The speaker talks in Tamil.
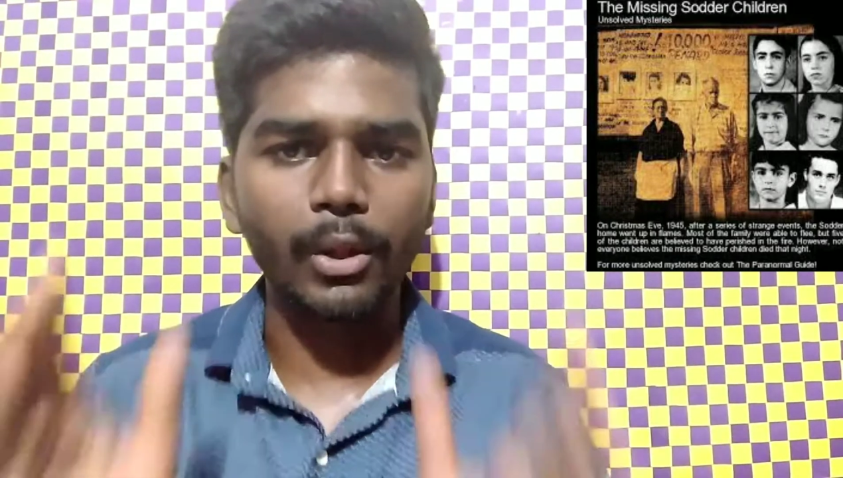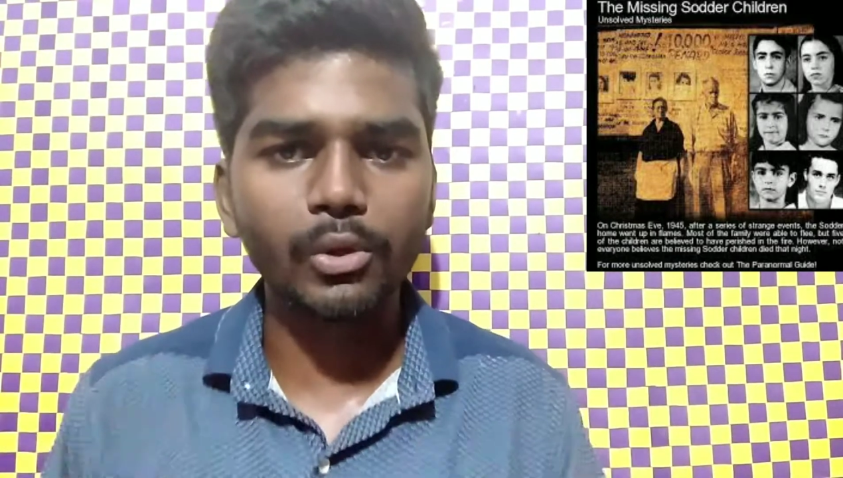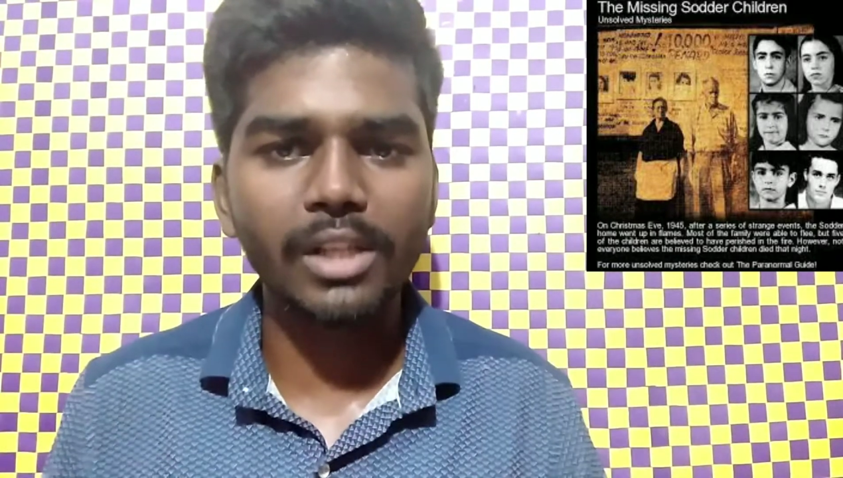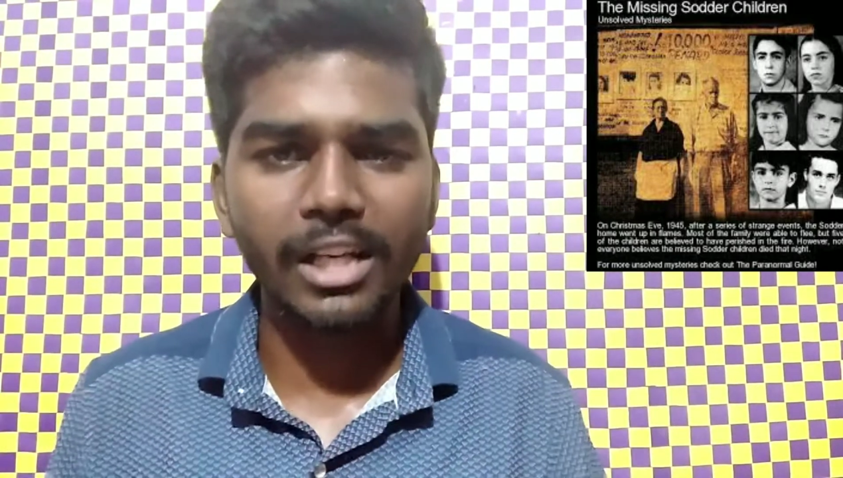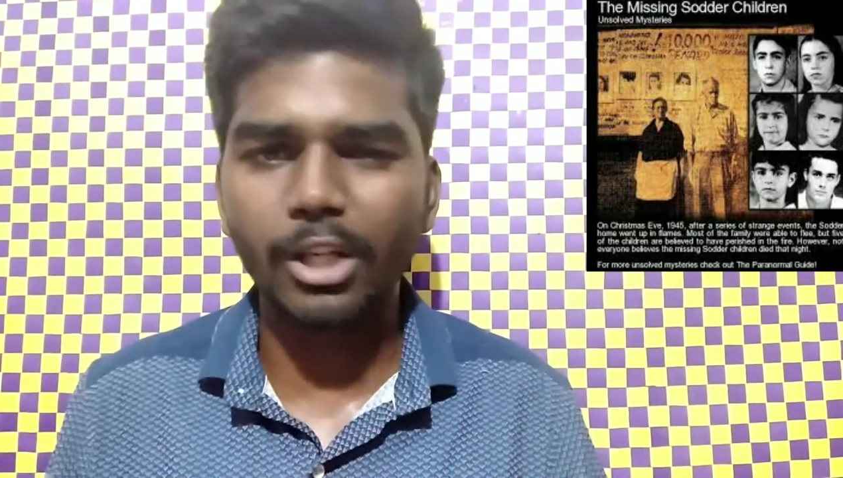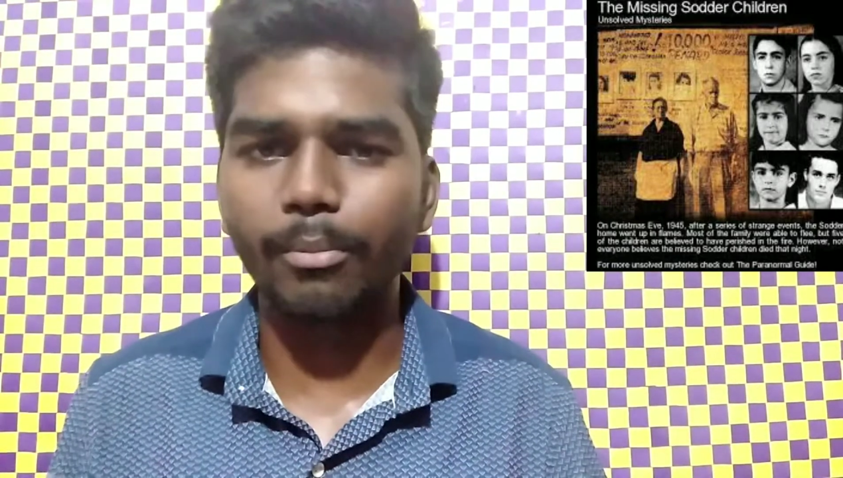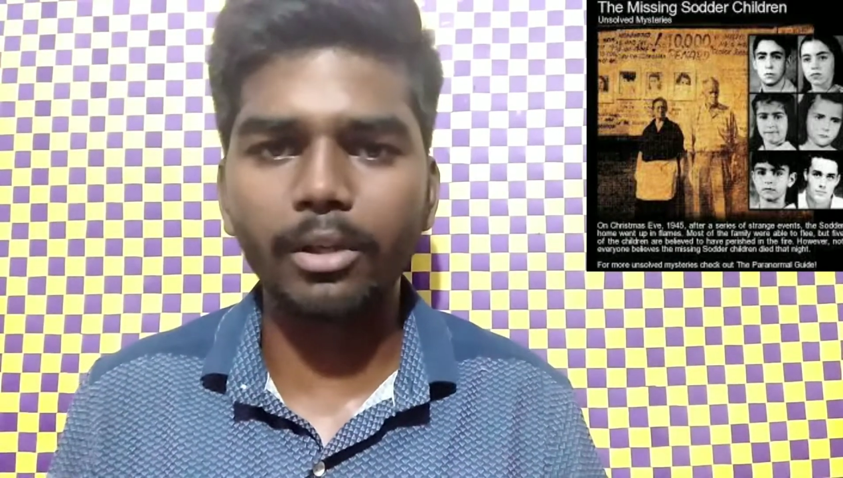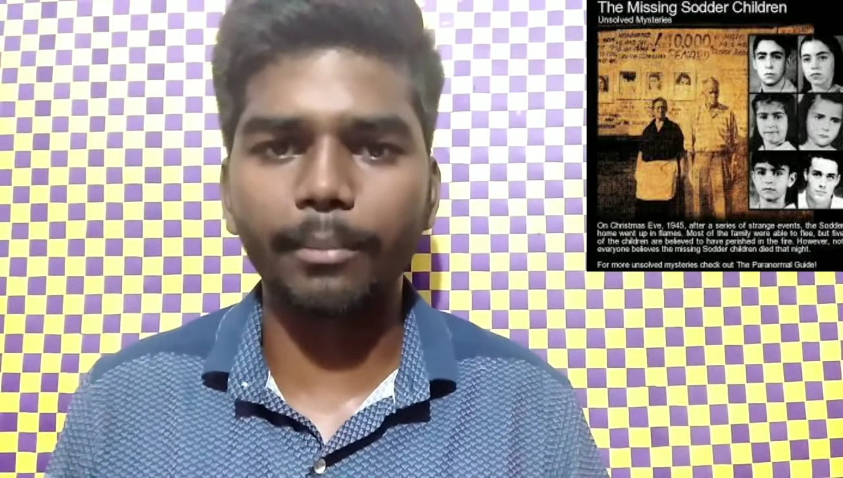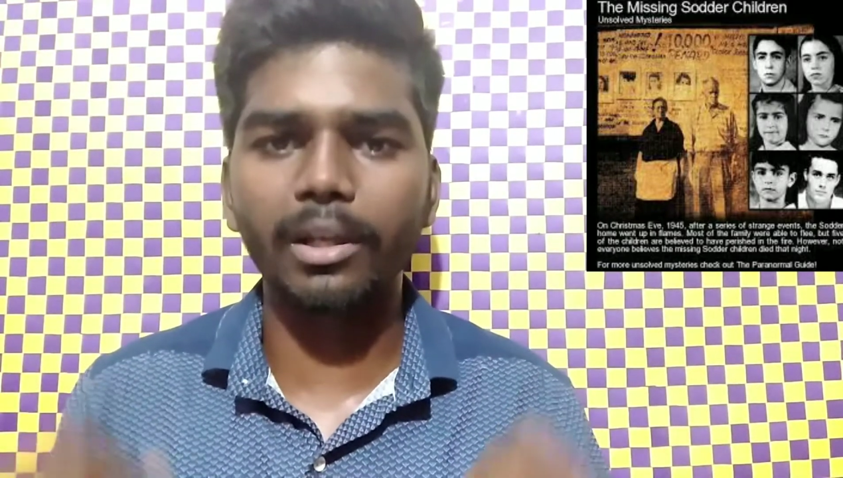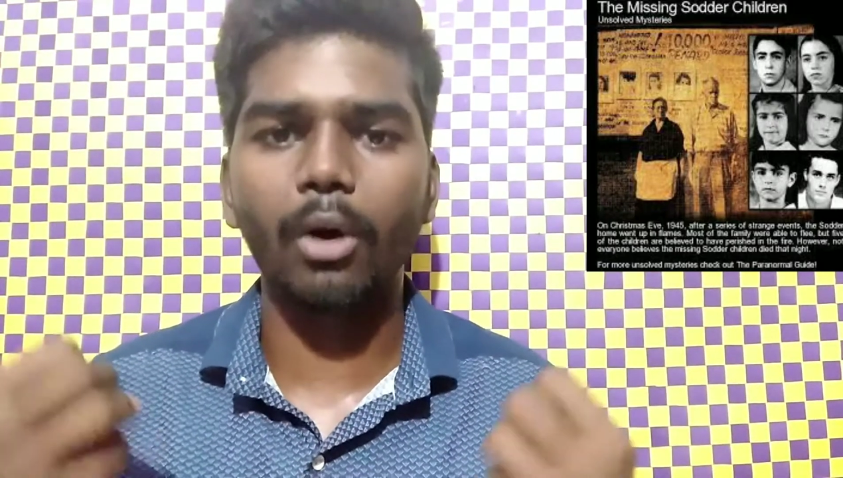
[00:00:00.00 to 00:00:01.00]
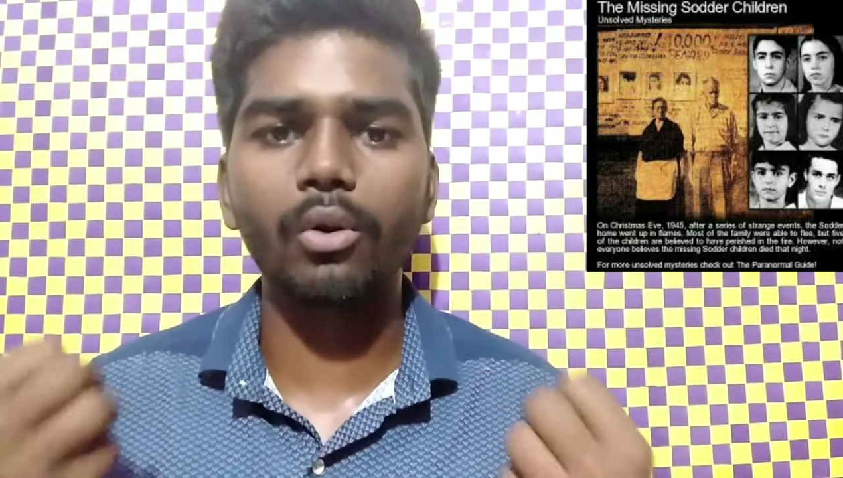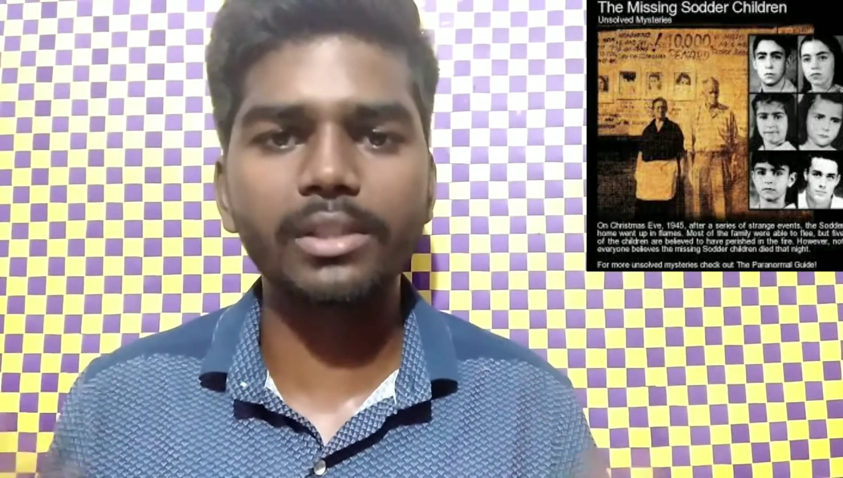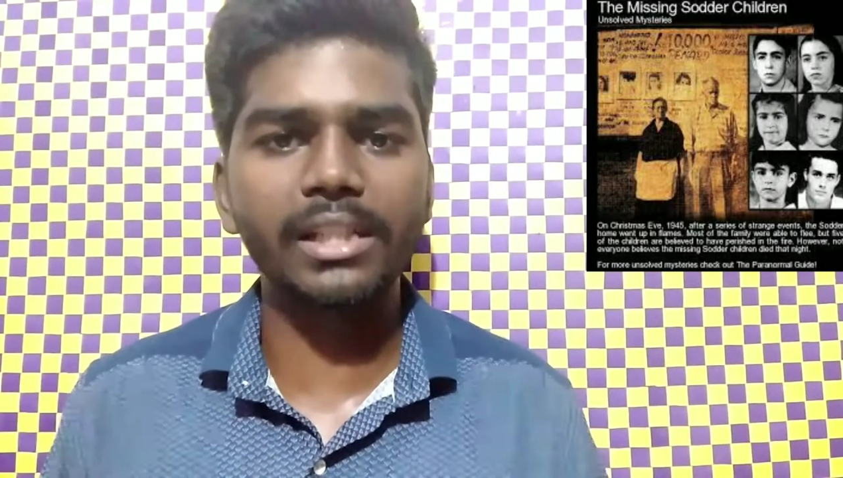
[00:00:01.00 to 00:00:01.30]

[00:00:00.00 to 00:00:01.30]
சந்தோஷத்தில் இருக்கும்போது நம்மளுக்கு அவ்வளோ